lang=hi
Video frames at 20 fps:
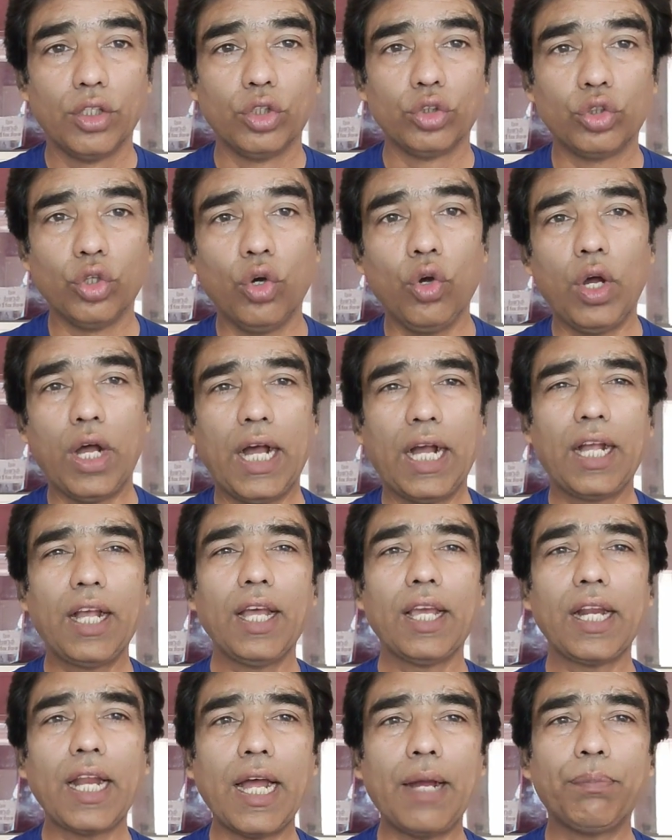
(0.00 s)
तो
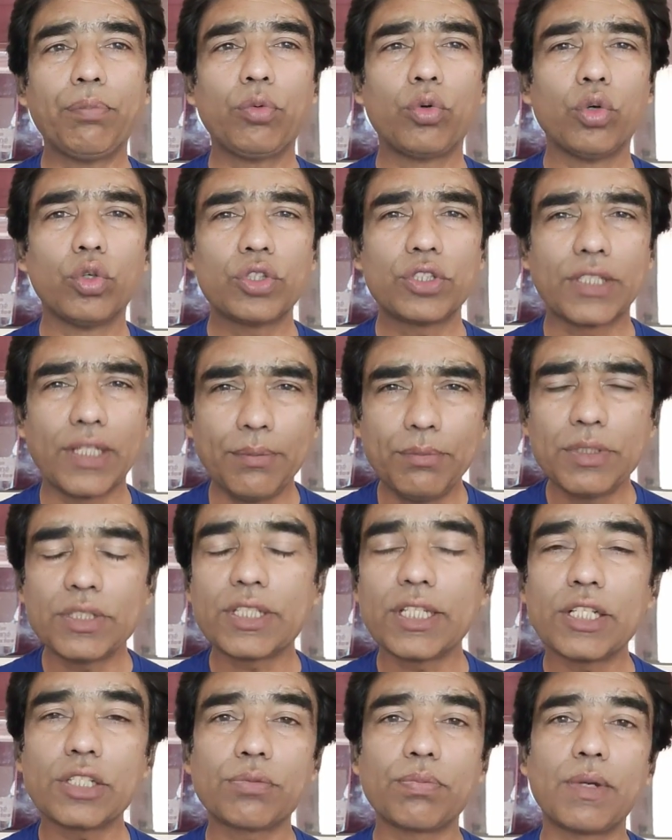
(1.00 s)
अगर आपको सेमी
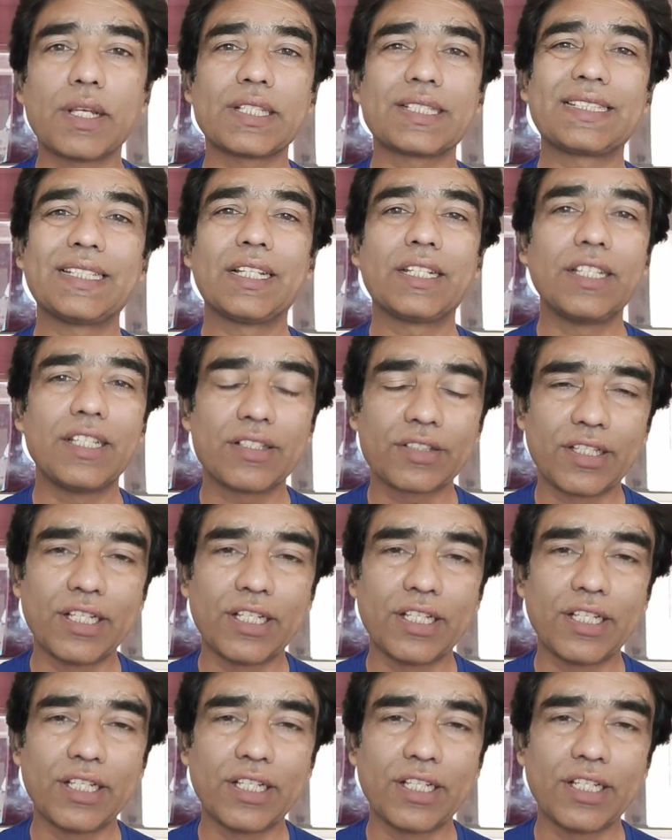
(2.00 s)
सेल्स मास्टर या